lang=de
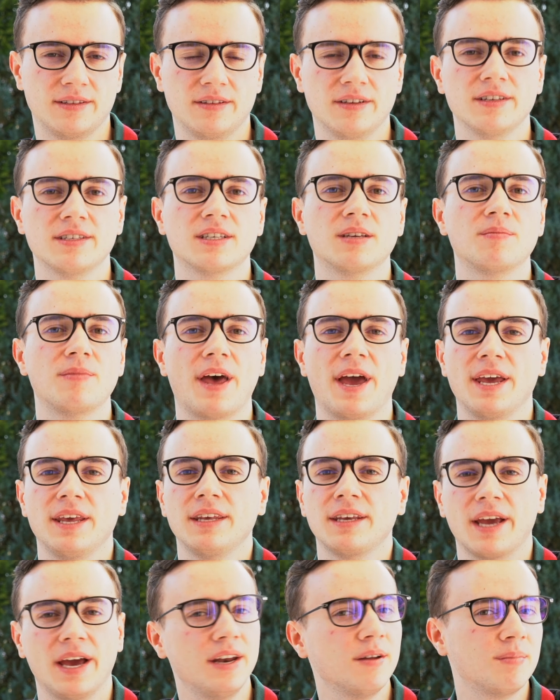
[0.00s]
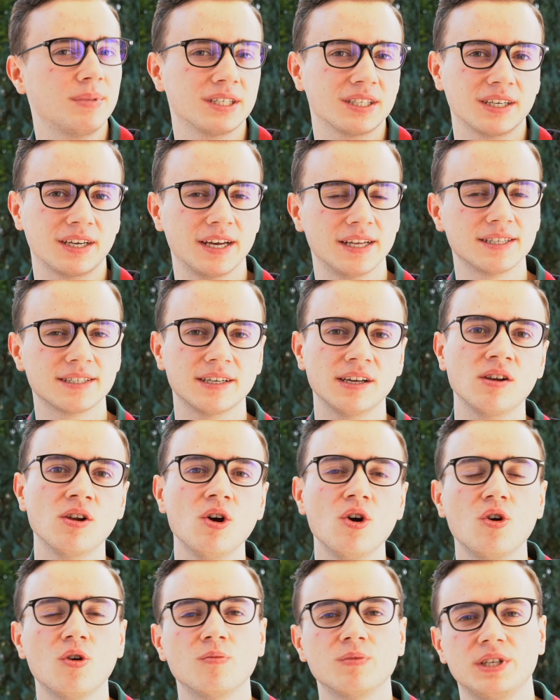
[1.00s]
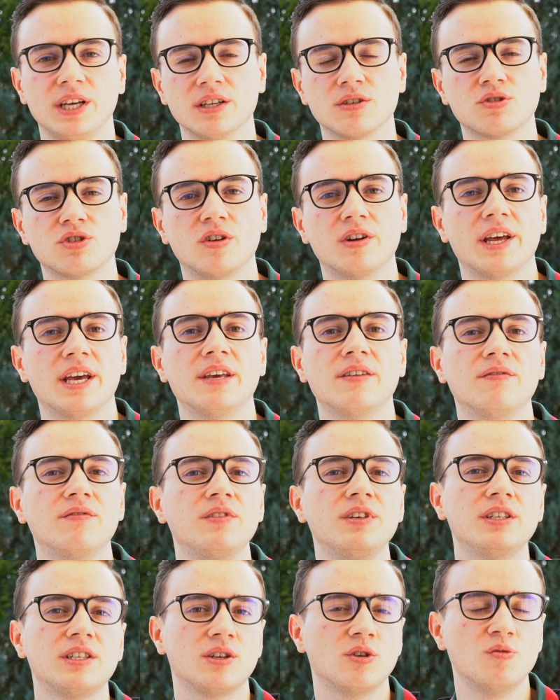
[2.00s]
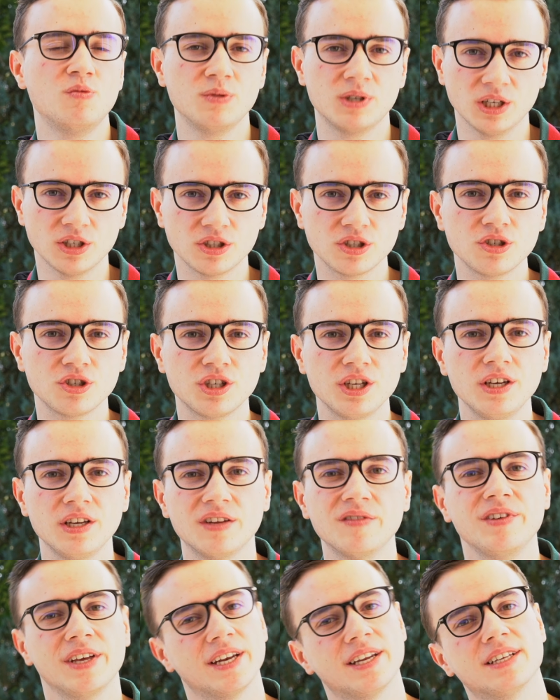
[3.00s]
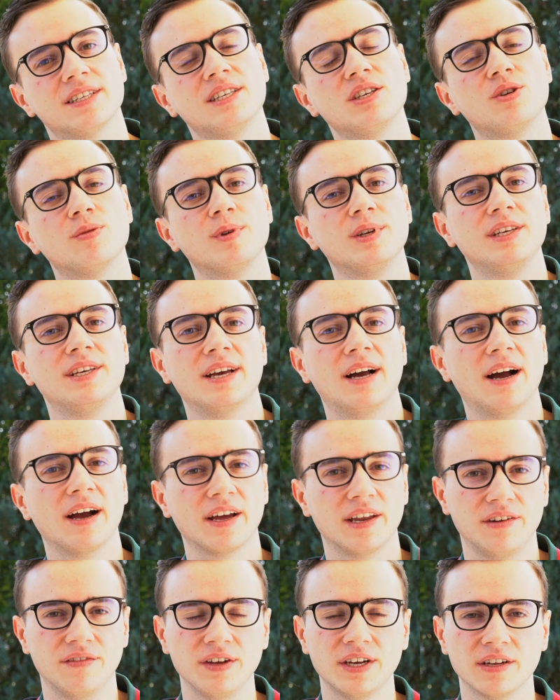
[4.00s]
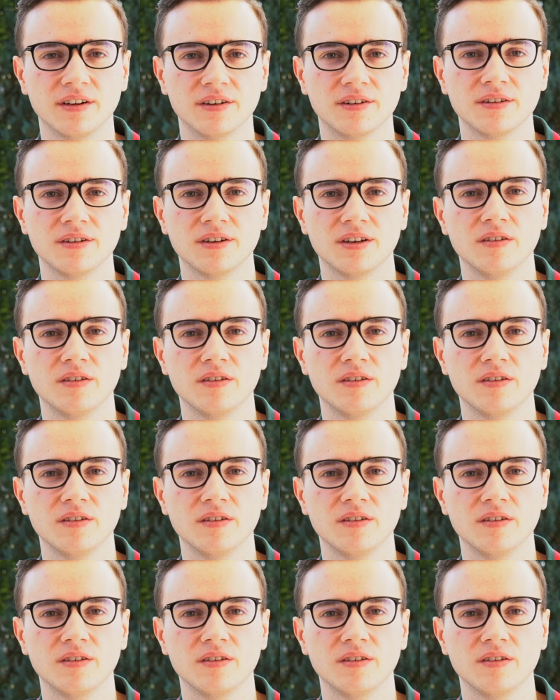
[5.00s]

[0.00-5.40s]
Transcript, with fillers: Ne, es gibt eigentlich keine bessere Kennzahl, um sich anzuschauen, hey, wie ist der Umsatz gestiegen, wie hat er sich über die Jahre entwickelt.